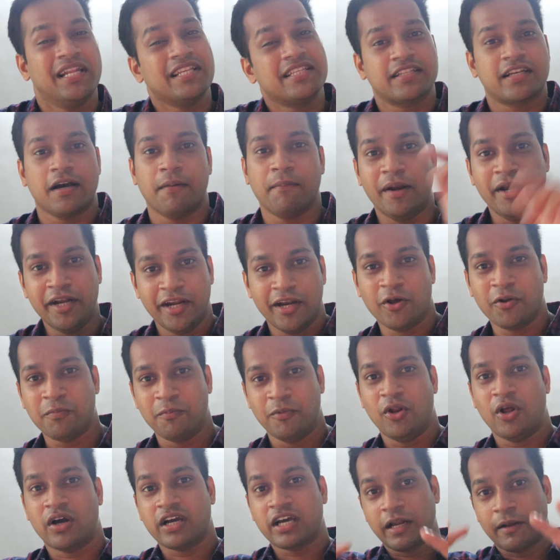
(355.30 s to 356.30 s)
प्लीज़ कमेंट डाउन
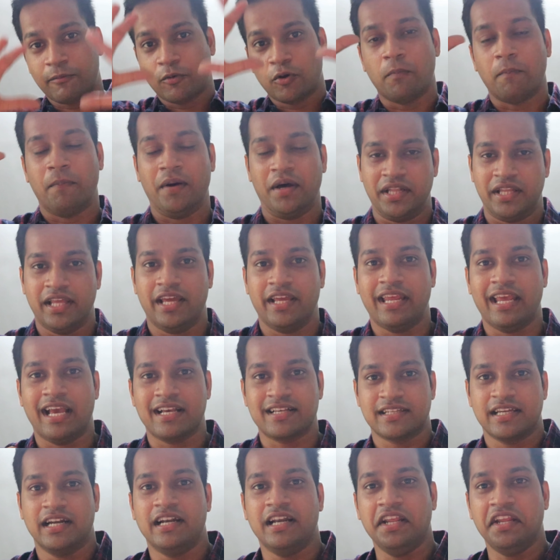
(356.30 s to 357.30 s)
बिलो अगर आपको पता है कि
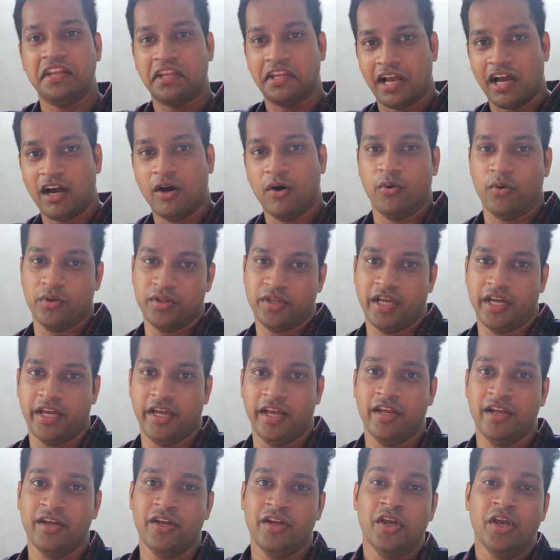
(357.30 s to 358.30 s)
एग्जैक्टली क्या होता
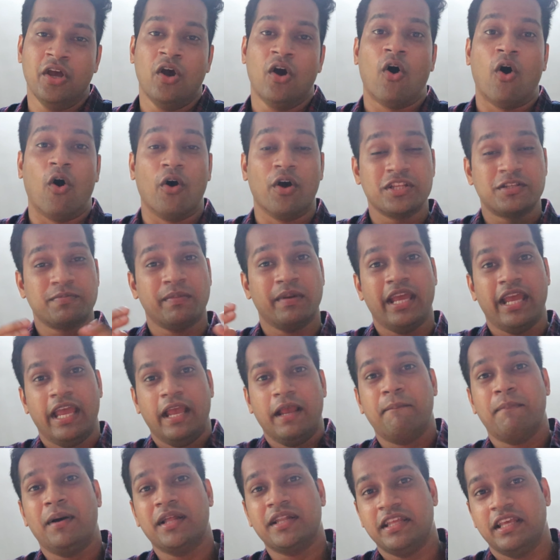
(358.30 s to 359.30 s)
है और इसमें
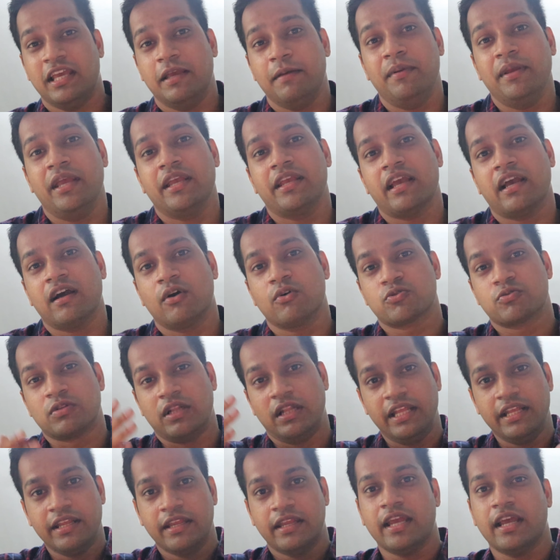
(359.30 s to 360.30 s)
एक बात ये भी है कि उस
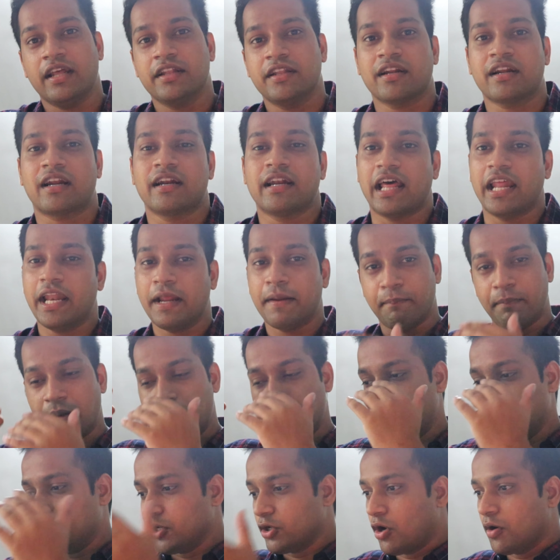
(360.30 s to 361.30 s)
लिंक के अंदर डायरेक्ट
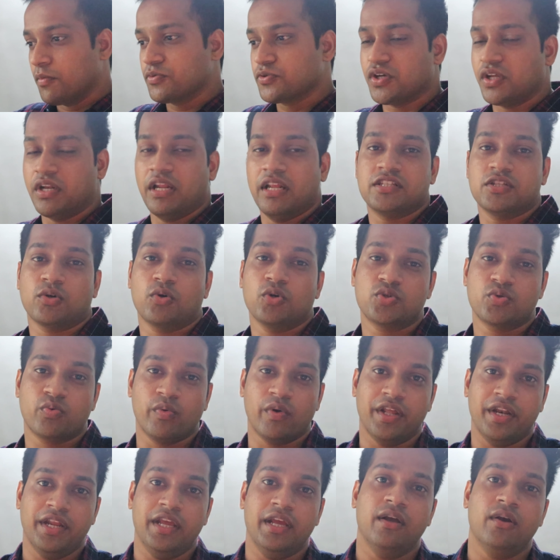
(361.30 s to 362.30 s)
पेमेंट का ऑप्शन है ऐसा कुछ
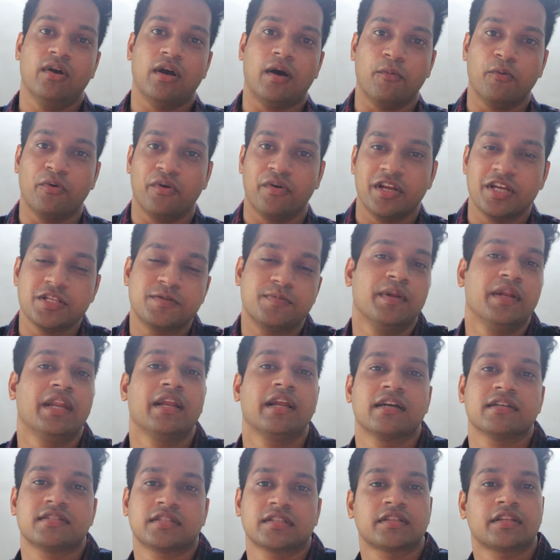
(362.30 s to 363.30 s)
क्वेरी अपन रेज भी नहीं
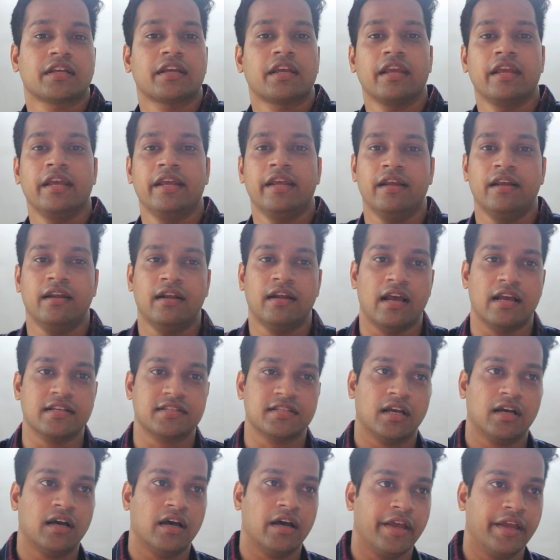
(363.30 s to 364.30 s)
कर सकते कि
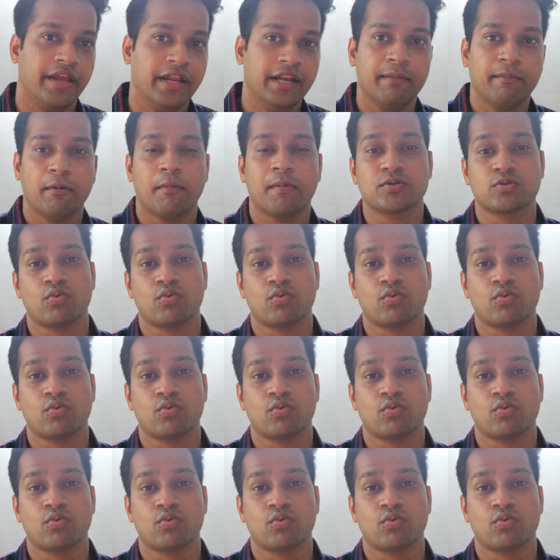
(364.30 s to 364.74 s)
ऐसा है नहीं मेरे